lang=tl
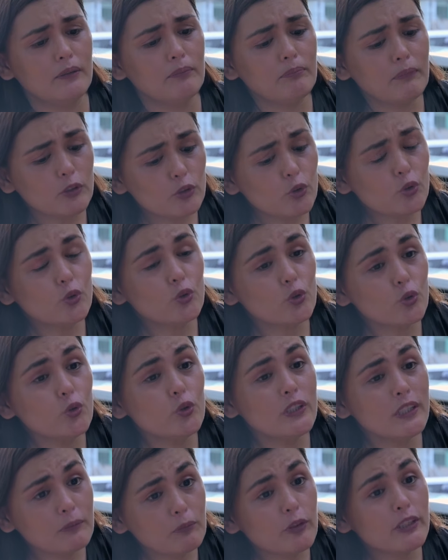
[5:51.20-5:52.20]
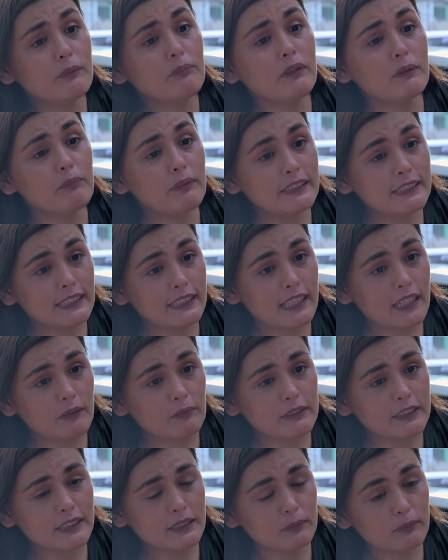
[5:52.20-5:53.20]
Matututunan mo rin
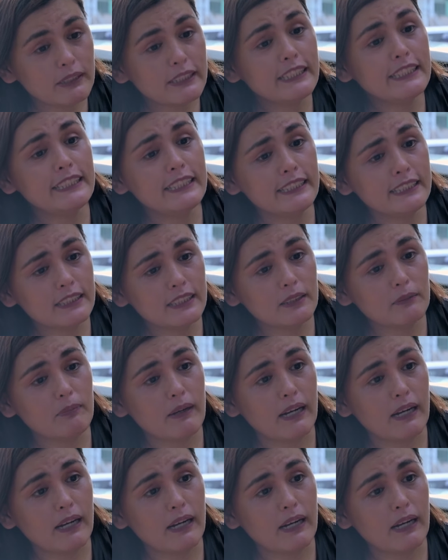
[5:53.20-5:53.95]
magpasalamat sa maliliit na